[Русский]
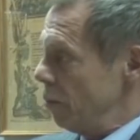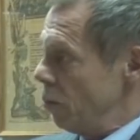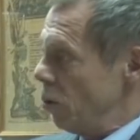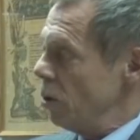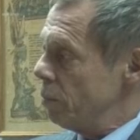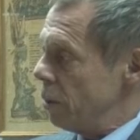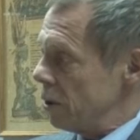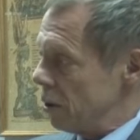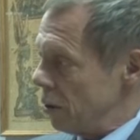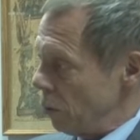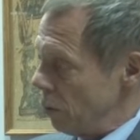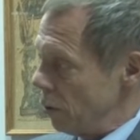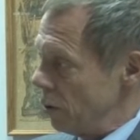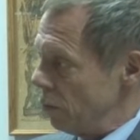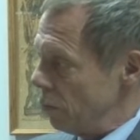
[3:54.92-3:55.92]
он
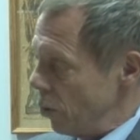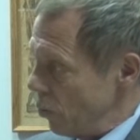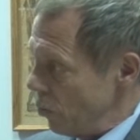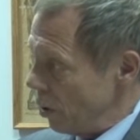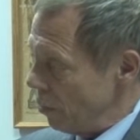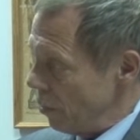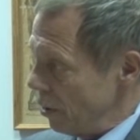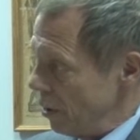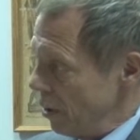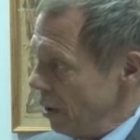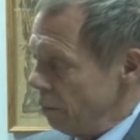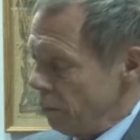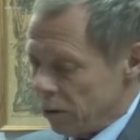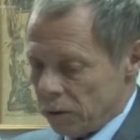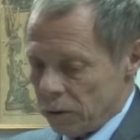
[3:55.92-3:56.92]
построен вовремя,
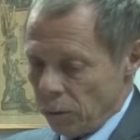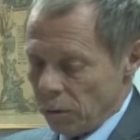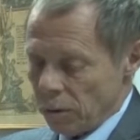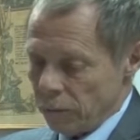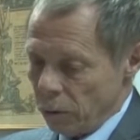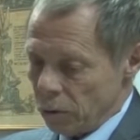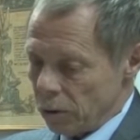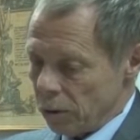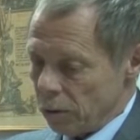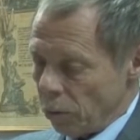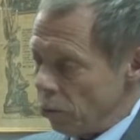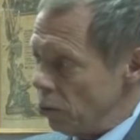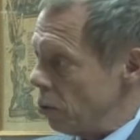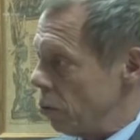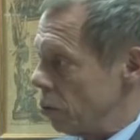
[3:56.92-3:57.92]
построен в очень
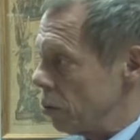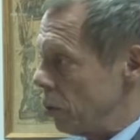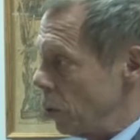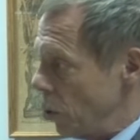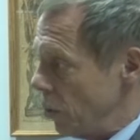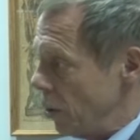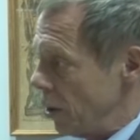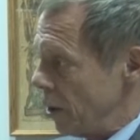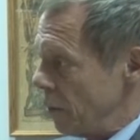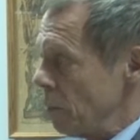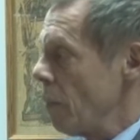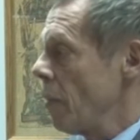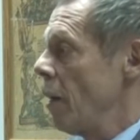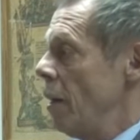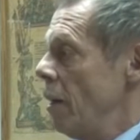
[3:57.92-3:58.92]
трудных условиях –
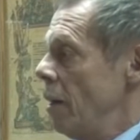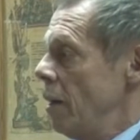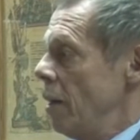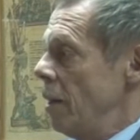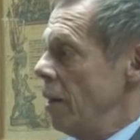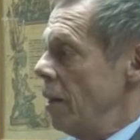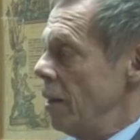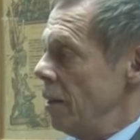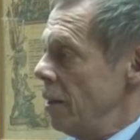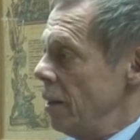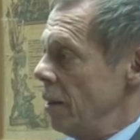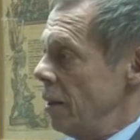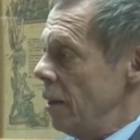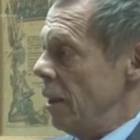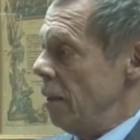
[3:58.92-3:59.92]

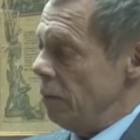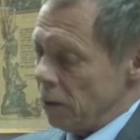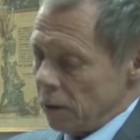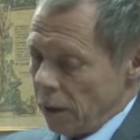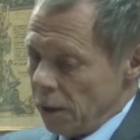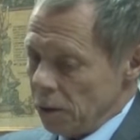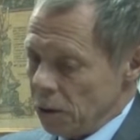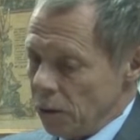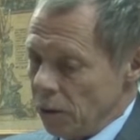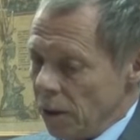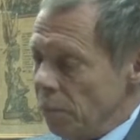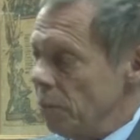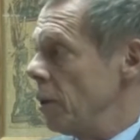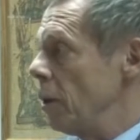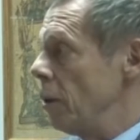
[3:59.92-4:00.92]
а, и в настоящее
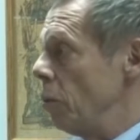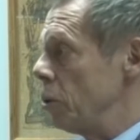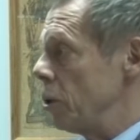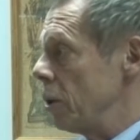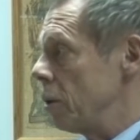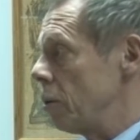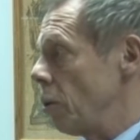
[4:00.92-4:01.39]
время уже